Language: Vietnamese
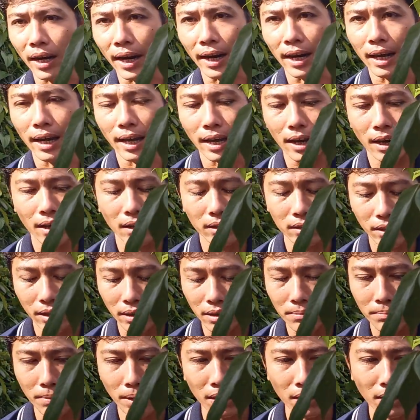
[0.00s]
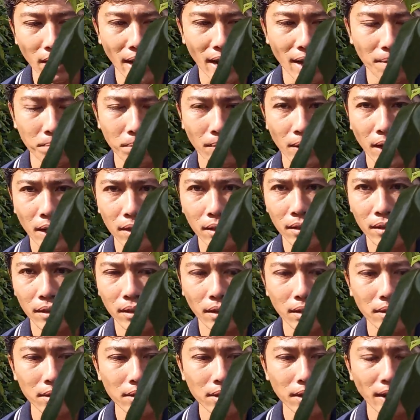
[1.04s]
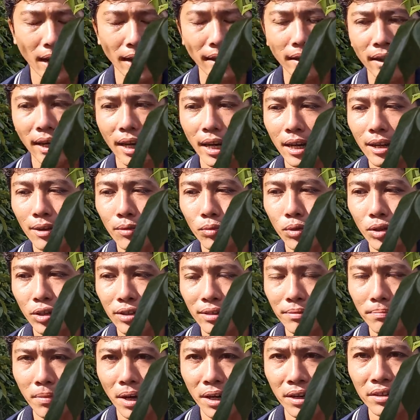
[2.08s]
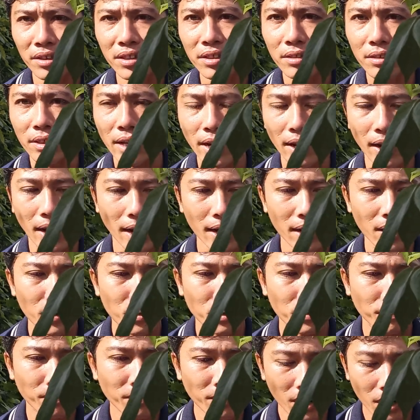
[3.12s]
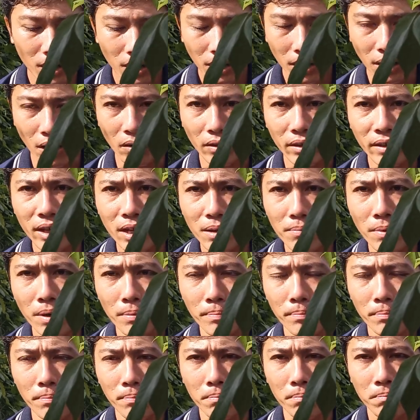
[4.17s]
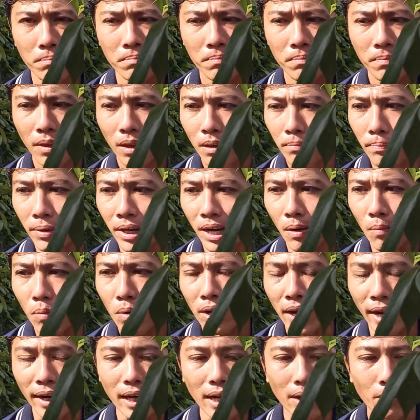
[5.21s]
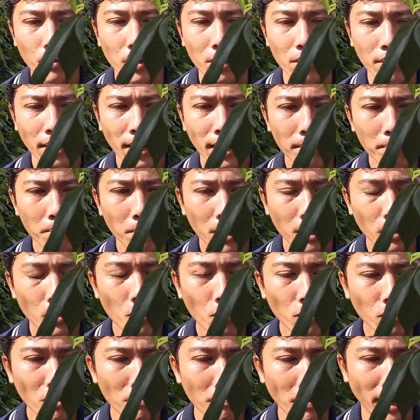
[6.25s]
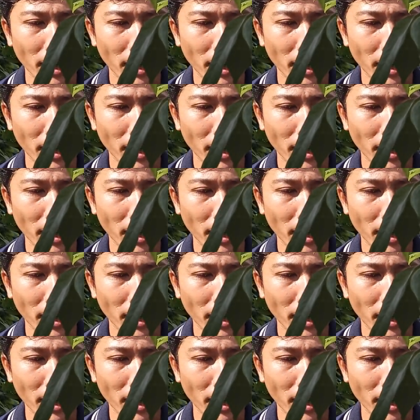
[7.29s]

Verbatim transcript: này là tự mực làm là tự canh cái liều lượng mà nó vừa ra rễ luôn còn nếu như mà mình không có canh liều lượng á mà thuốc nó